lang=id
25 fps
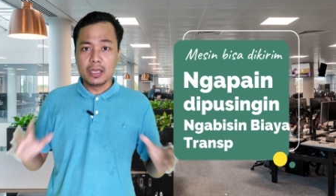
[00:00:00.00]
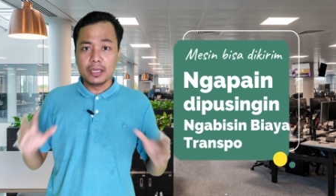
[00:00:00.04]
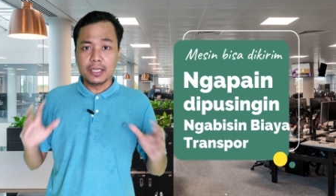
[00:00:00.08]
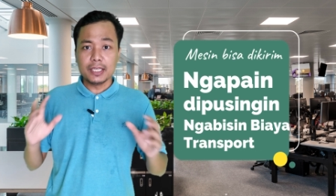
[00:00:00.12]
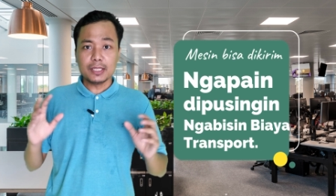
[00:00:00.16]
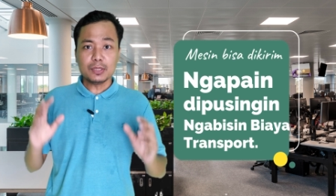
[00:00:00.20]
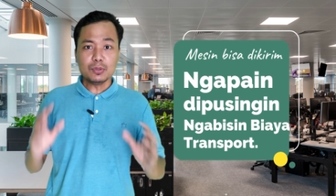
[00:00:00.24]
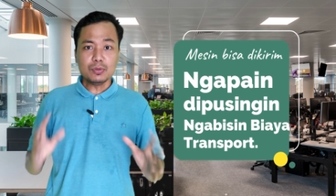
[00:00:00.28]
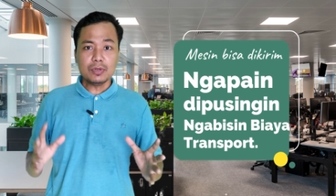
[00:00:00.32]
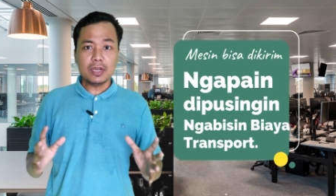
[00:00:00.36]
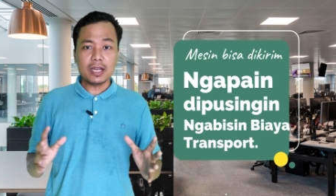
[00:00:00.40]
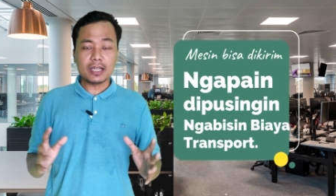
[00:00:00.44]

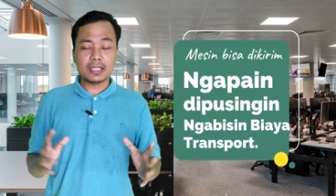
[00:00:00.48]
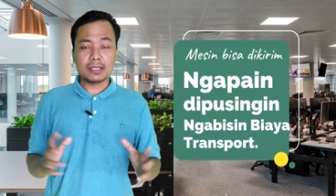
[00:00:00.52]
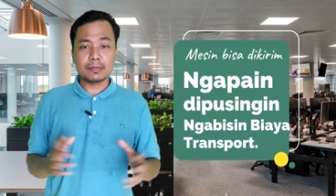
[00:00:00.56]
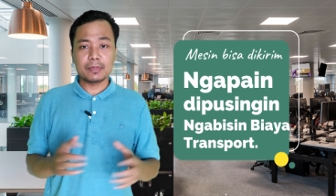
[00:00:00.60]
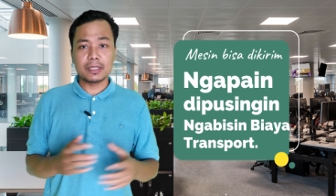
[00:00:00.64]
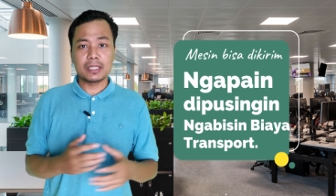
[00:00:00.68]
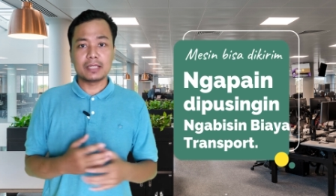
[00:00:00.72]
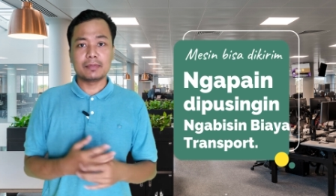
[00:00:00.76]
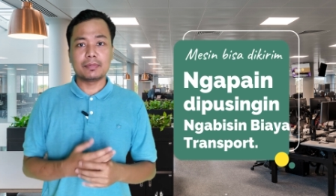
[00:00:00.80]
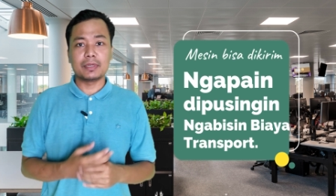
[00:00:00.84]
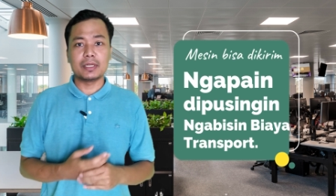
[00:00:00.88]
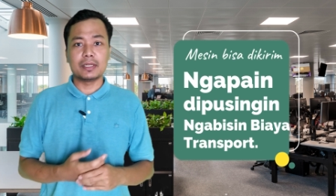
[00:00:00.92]
Itu enggak
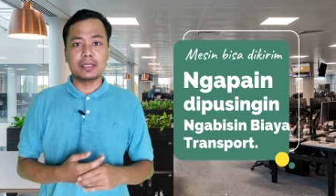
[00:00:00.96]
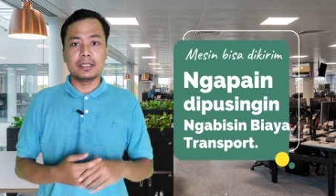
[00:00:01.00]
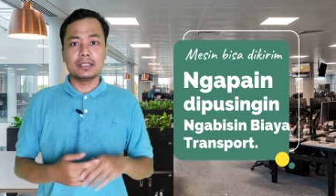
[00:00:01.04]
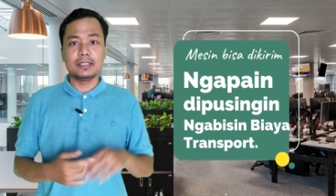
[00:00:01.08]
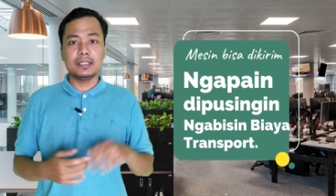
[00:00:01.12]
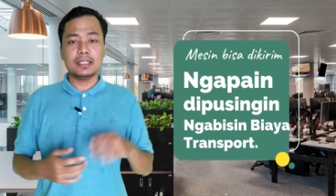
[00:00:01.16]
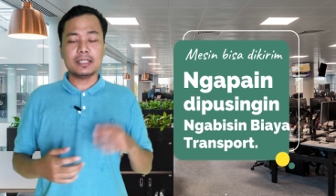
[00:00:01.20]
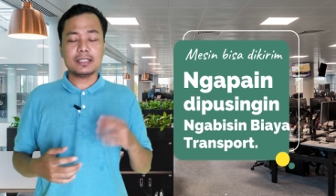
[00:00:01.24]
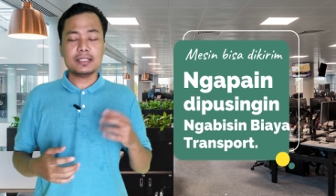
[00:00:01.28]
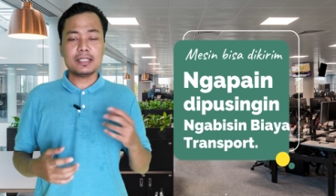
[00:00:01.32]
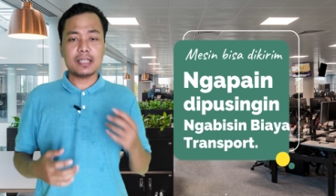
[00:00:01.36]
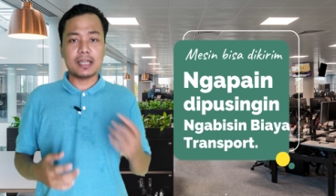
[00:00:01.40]
teman-teman.
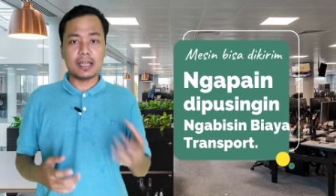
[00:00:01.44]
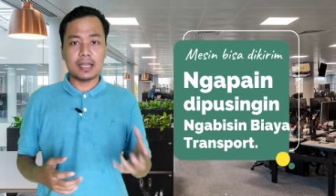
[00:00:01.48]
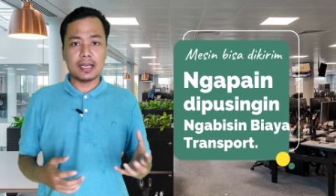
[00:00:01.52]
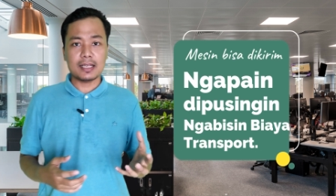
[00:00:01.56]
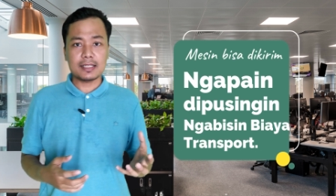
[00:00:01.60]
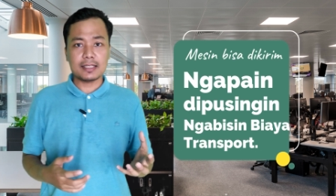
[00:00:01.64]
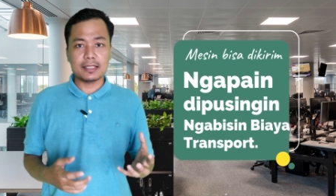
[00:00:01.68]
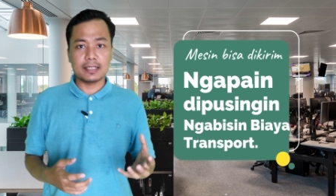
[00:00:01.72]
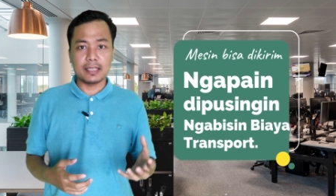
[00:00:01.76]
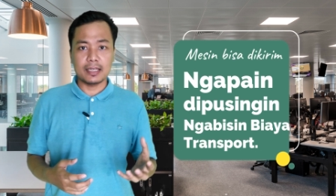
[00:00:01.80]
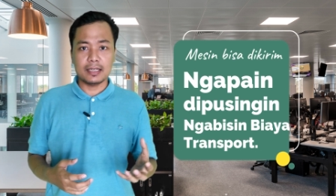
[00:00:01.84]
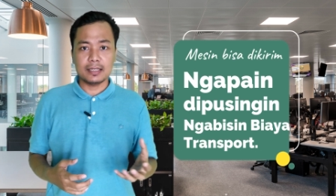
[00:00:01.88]
Yang
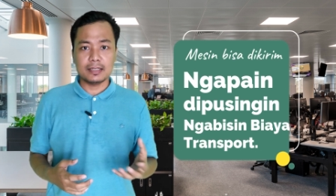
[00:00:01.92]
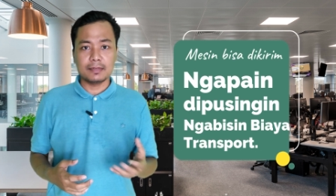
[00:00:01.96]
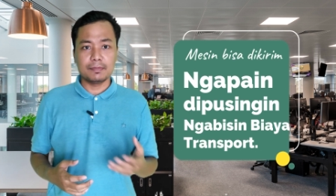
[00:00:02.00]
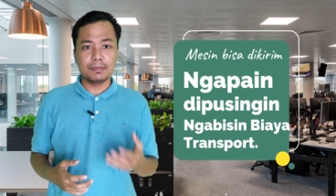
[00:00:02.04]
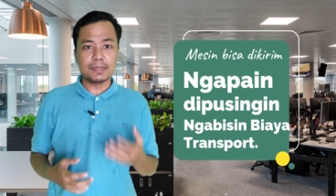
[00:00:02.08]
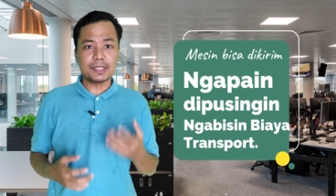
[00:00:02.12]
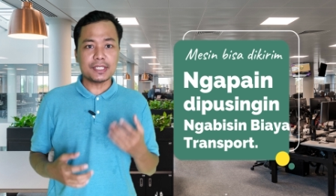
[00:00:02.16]
jelas ya,